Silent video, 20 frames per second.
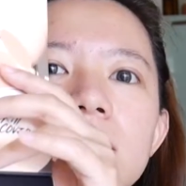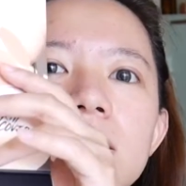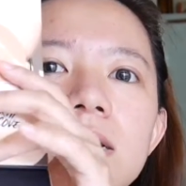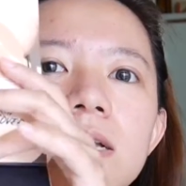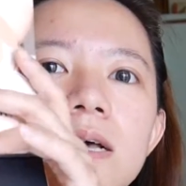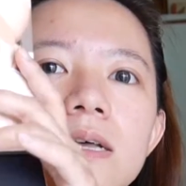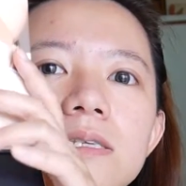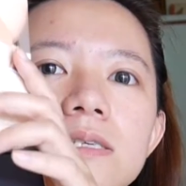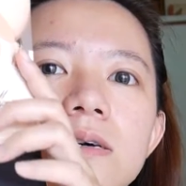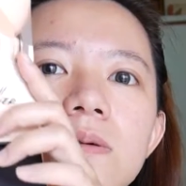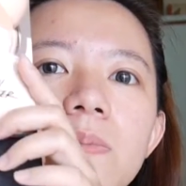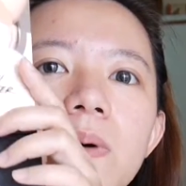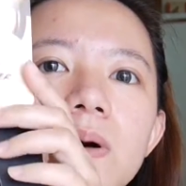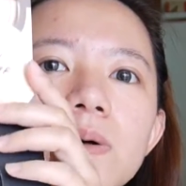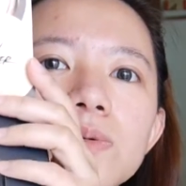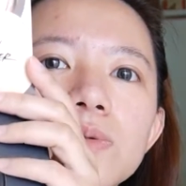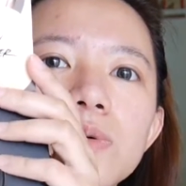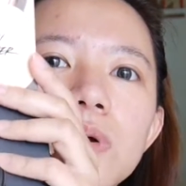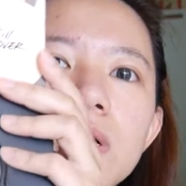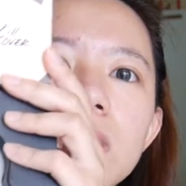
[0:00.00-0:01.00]
你看它这个
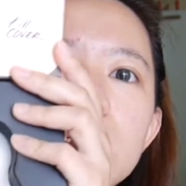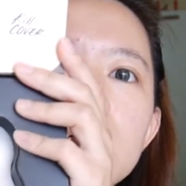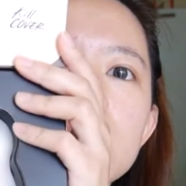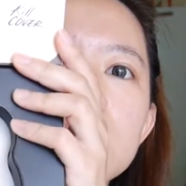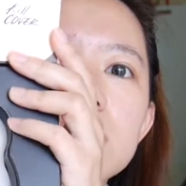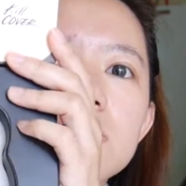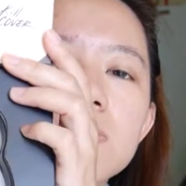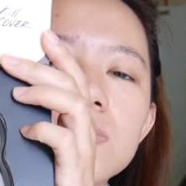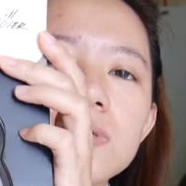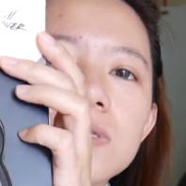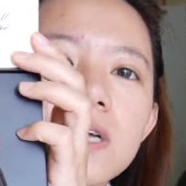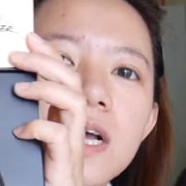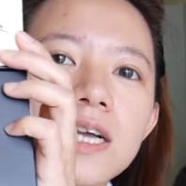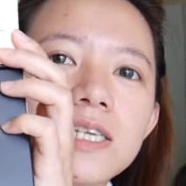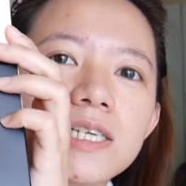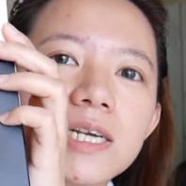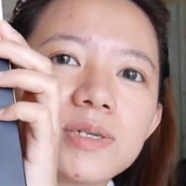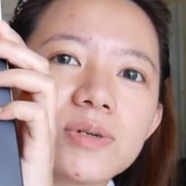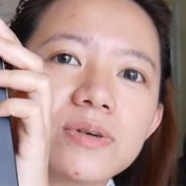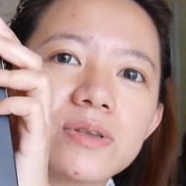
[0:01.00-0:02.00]
包装是不是看
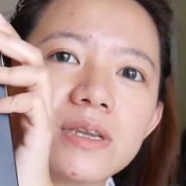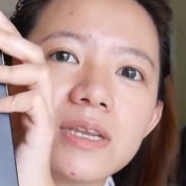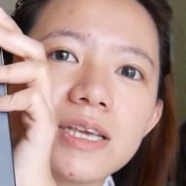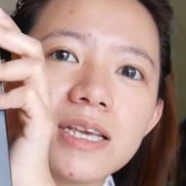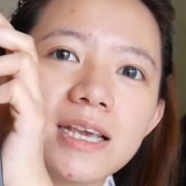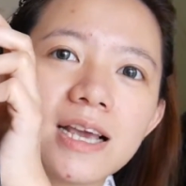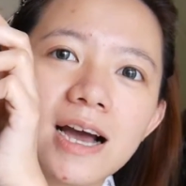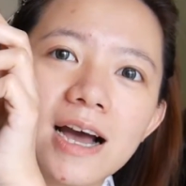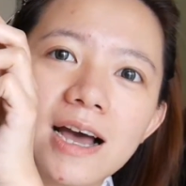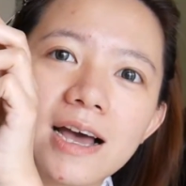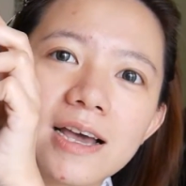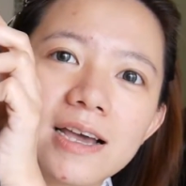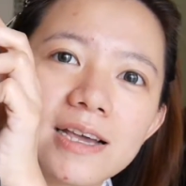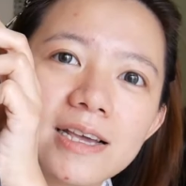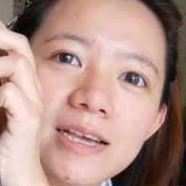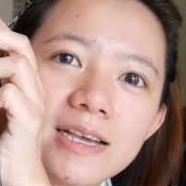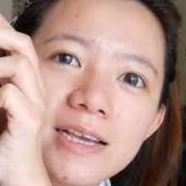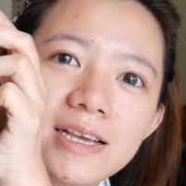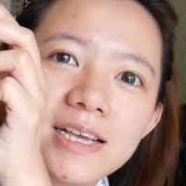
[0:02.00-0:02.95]
起来就很厉害？